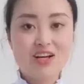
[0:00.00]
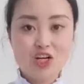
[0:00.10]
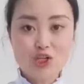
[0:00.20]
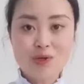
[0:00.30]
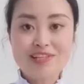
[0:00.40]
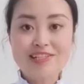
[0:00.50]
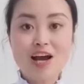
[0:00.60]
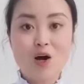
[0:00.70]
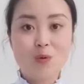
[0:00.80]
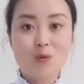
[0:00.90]
睡
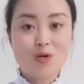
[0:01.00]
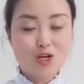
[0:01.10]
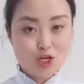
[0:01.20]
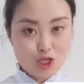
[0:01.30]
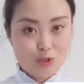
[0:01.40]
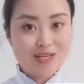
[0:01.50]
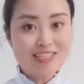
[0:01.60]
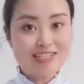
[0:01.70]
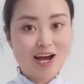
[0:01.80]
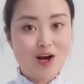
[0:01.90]
觉，
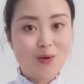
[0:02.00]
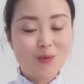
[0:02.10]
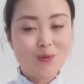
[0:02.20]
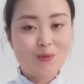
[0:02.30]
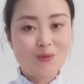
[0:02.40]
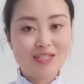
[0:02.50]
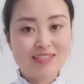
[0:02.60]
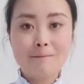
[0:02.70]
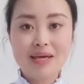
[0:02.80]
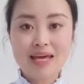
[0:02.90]
水饺，
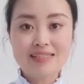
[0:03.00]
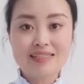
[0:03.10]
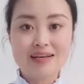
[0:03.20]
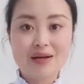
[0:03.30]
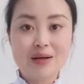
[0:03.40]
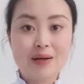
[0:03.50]
杯子，